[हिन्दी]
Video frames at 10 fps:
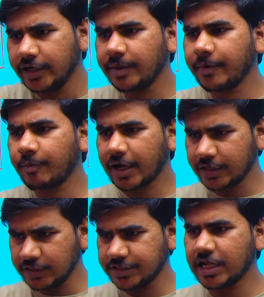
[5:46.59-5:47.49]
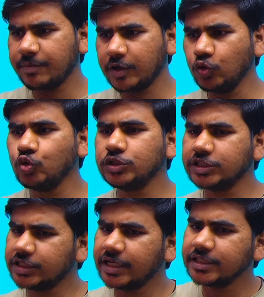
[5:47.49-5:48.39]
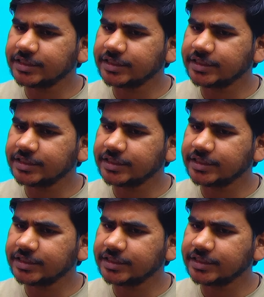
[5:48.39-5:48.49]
डिपे बाकी स्टाइल पे लूज जितना